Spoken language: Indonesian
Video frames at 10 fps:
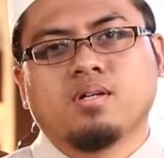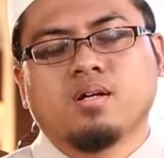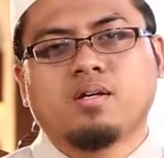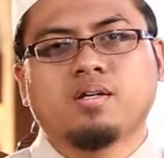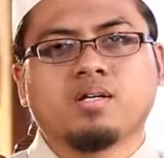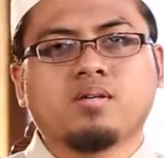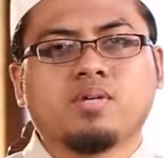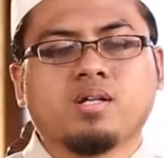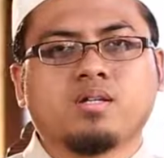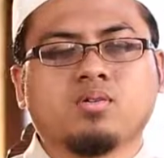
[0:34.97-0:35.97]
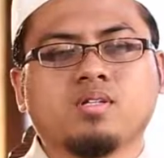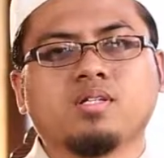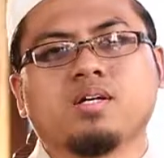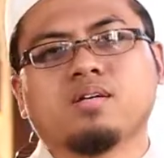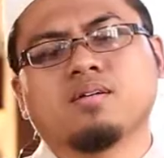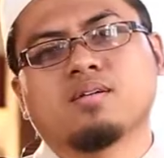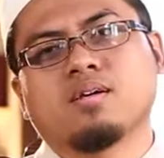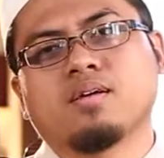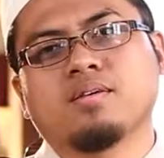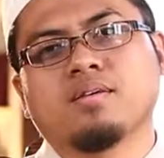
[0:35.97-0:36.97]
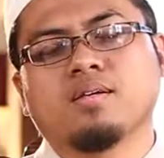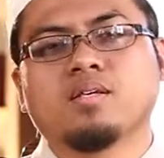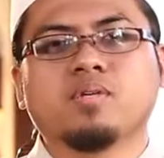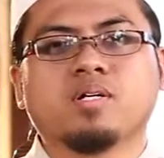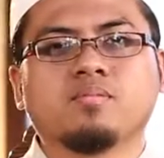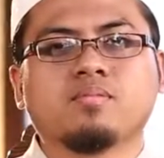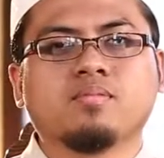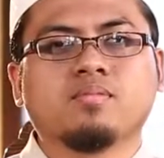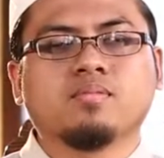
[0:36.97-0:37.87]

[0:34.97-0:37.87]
Al-Hikam Al-Athaiyah karya Imam